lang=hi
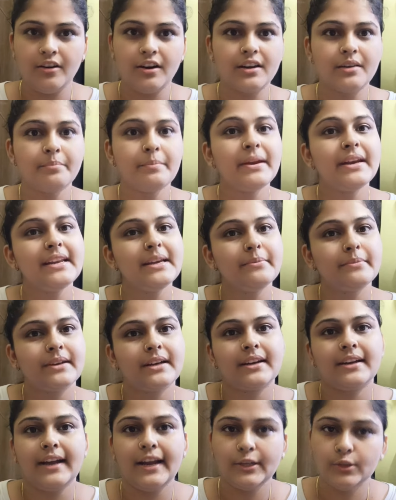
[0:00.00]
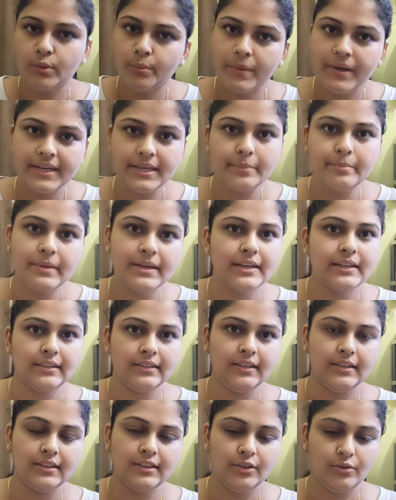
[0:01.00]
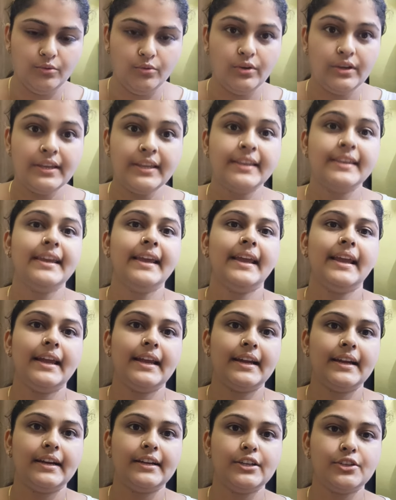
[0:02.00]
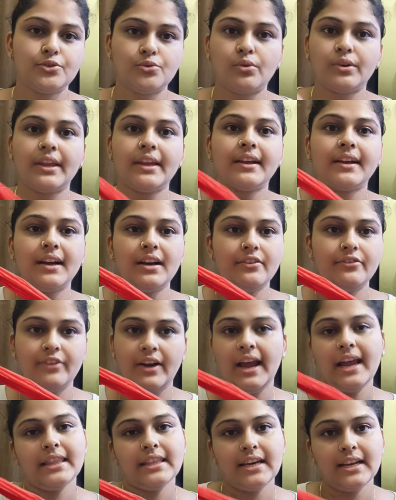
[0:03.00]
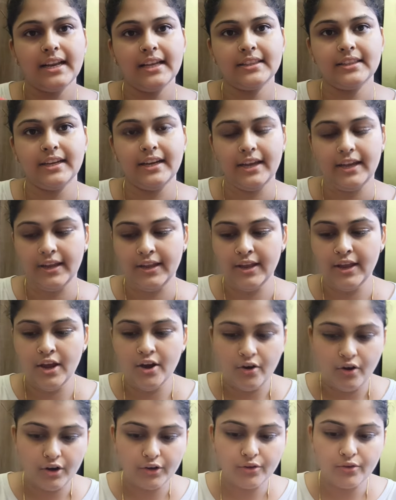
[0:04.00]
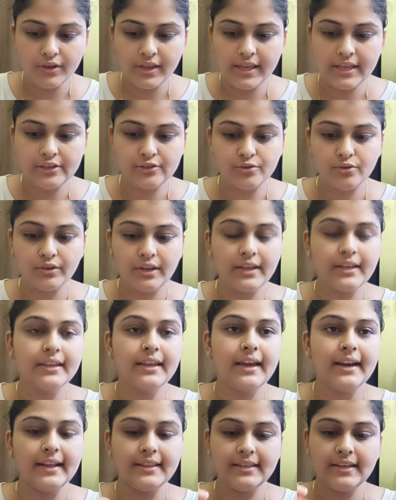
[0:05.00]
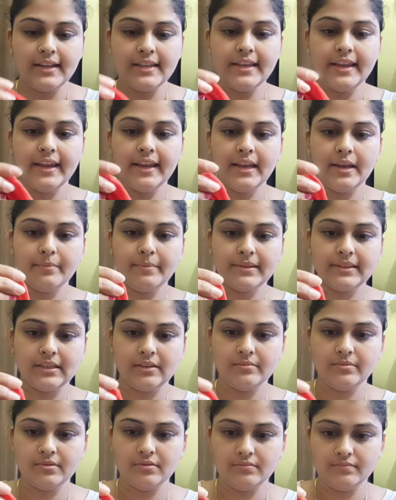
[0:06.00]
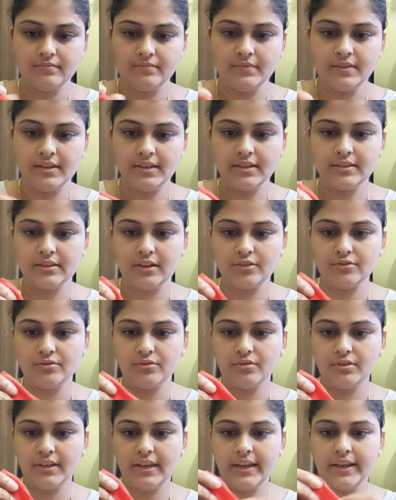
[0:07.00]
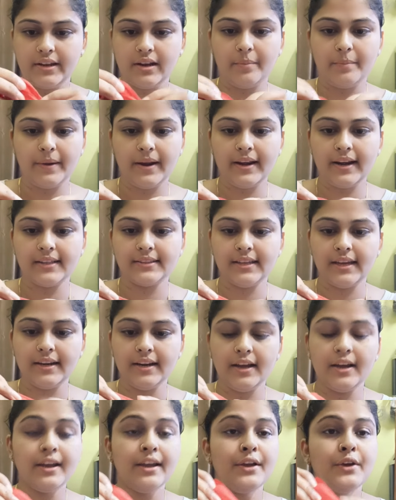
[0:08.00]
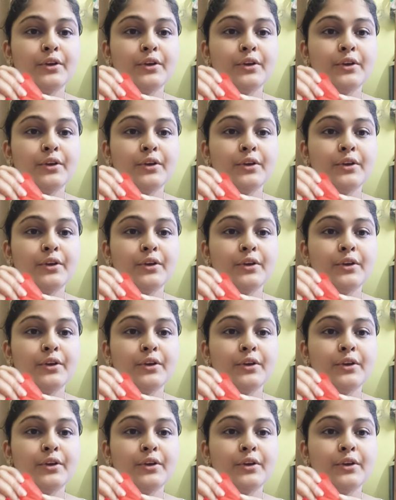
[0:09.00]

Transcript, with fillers: और मीडियम रखना है तो मीडियम भी रख सकते हो ये स्टोकिंग का फ़ायदा रहता है और क्योंकि स्टोकिंग क्या रहती है ना ये मतलब इसका जो ये कपड़ा रहता है ना